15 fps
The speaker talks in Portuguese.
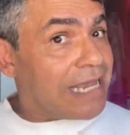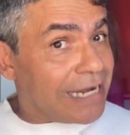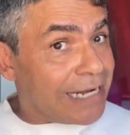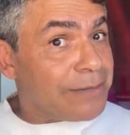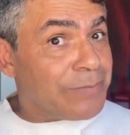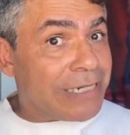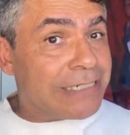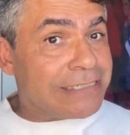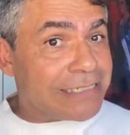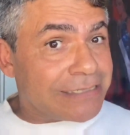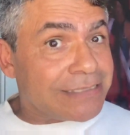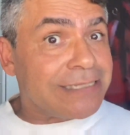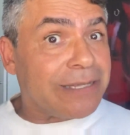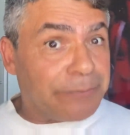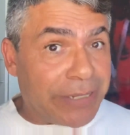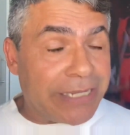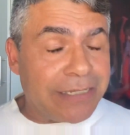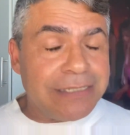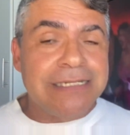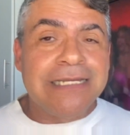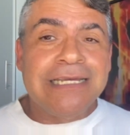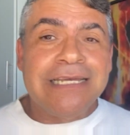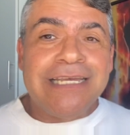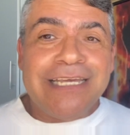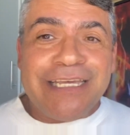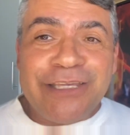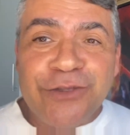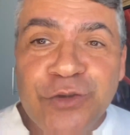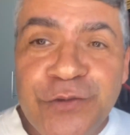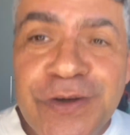Alemanha também.
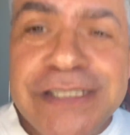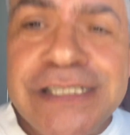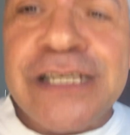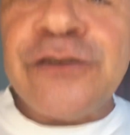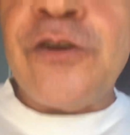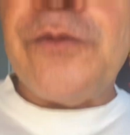Eu estou fazendo